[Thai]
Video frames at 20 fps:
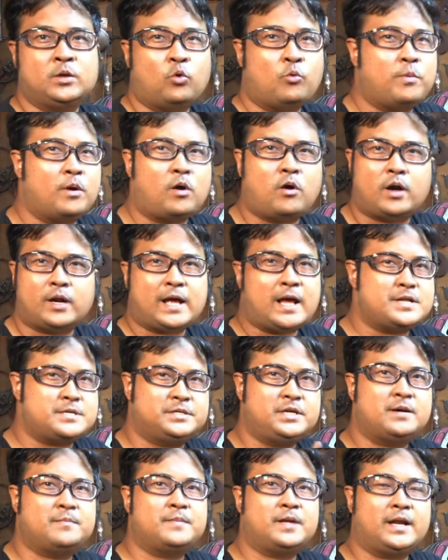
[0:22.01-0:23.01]
อุปกรณ์งาน
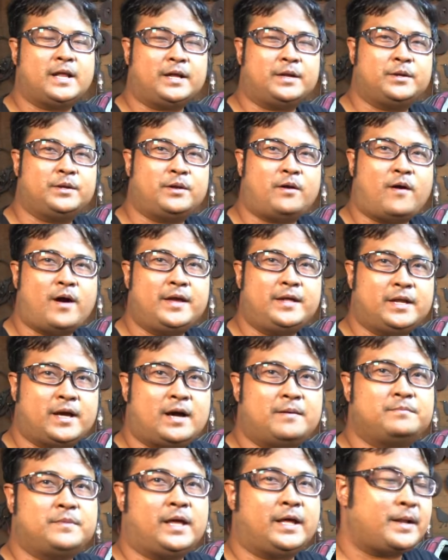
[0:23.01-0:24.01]
เชื่อมเล็กๆน้อยๆนะค
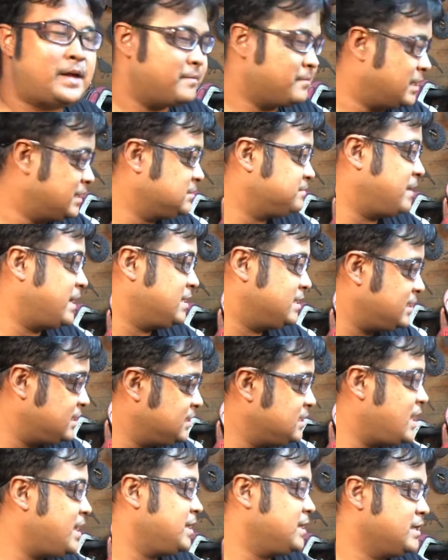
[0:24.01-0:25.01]
รับแนะนำกันไป
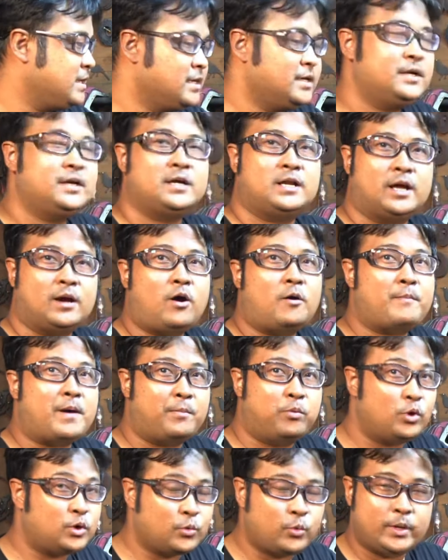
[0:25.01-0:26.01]
เรื่อย ๆ แล้วก็มา
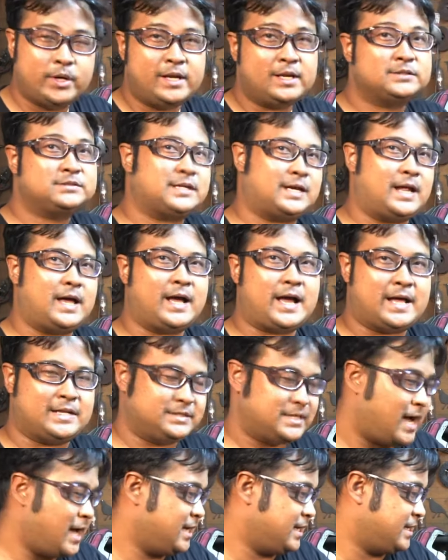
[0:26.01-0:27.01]
พูดคุยเรื่องสาระงาน
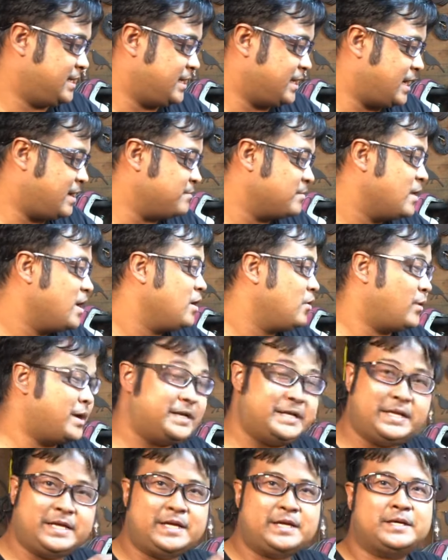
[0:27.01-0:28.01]
ช่างกันนะครับ วัน
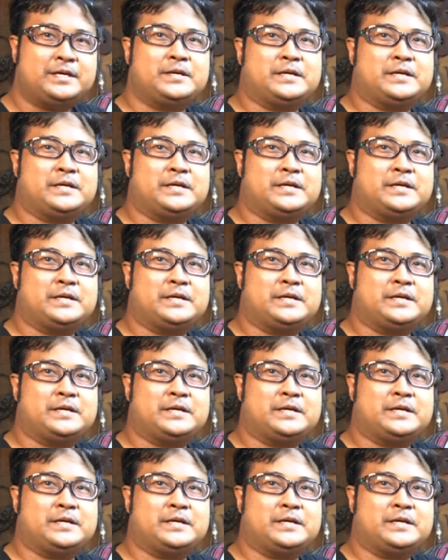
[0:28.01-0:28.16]
นี้